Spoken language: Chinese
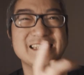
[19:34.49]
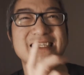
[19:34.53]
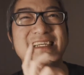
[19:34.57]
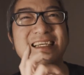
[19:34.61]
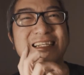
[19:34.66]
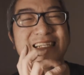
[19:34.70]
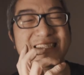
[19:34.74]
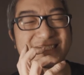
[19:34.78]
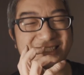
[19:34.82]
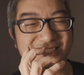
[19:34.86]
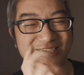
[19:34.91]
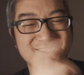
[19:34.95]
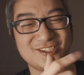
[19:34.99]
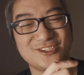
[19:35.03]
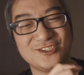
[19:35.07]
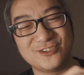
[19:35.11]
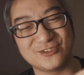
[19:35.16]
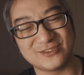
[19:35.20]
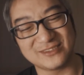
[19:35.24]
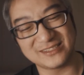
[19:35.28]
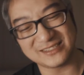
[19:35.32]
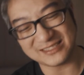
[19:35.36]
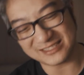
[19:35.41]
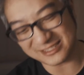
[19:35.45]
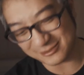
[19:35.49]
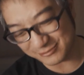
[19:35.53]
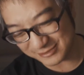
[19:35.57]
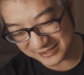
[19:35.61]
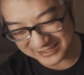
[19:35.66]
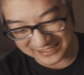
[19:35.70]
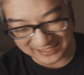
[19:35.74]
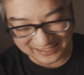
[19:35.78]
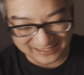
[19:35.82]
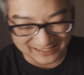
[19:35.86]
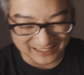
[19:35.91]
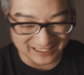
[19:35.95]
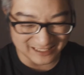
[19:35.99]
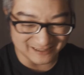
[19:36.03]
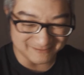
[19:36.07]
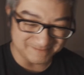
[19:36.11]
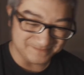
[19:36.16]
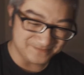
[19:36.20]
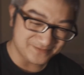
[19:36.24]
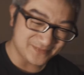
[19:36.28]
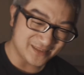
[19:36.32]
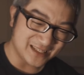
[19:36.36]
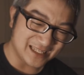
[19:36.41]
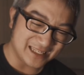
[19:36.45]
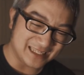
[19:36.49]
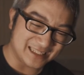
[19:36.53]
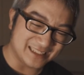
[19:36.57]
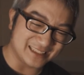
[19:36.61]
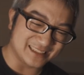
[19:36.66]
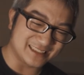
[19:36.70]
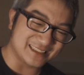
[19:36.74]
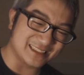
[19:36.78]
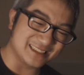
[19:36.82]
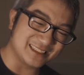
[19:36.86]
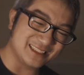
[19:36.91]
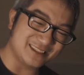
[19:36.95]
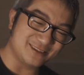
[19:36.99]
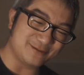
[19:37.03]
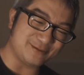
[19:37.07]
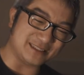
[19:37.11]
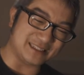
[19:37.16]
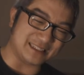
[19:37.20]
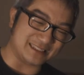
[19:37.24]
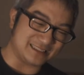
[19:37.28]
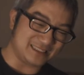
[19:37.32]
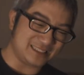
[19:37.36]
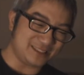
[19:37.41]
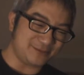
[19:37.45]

跟它的使用是不是简单，和设置是不是简单？